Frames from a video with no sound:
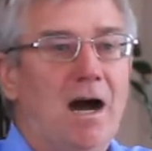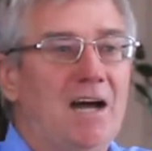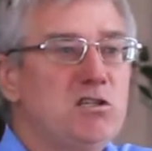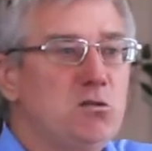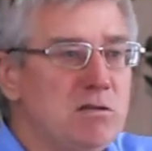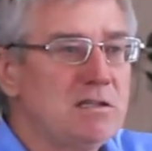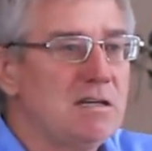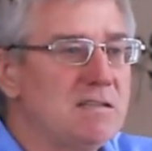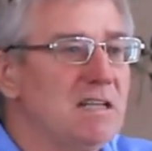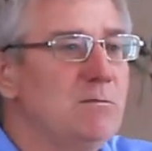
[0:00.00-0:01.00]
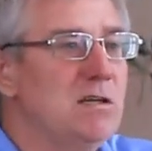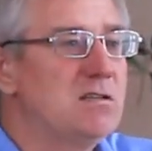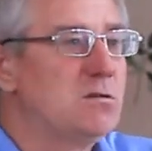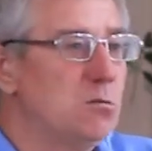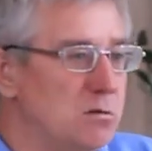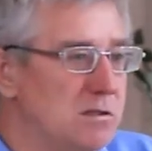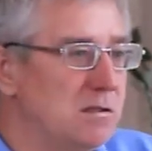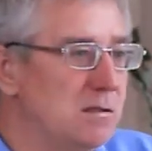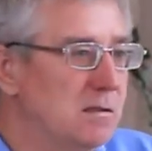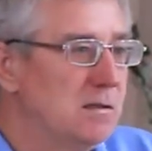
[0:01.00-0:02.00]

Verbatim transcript: А что сказал мне Иисус?